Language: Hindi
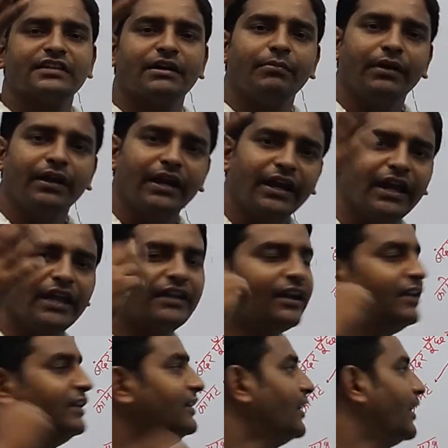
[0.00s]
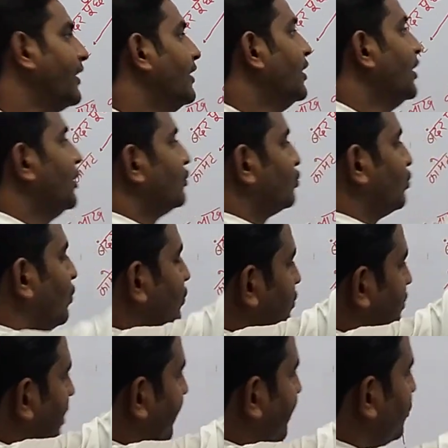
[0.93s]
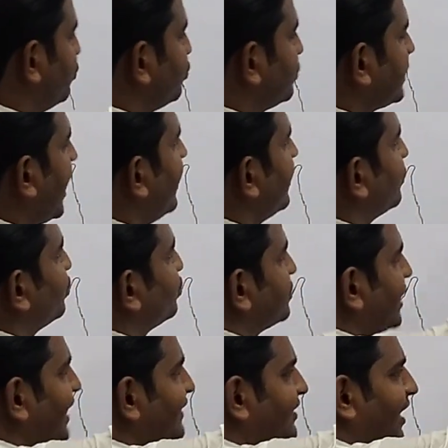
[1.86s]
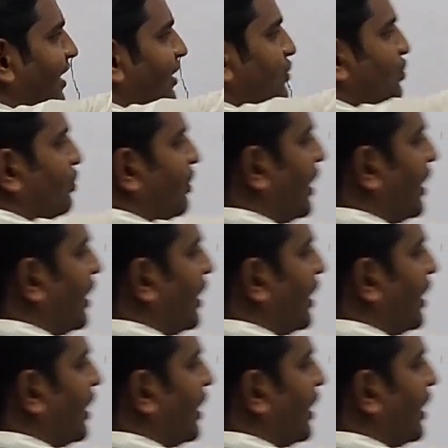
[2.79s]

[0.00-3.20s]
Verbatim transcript: सब एक ही है तो जब दूसरा दूसरा श्रेणी जो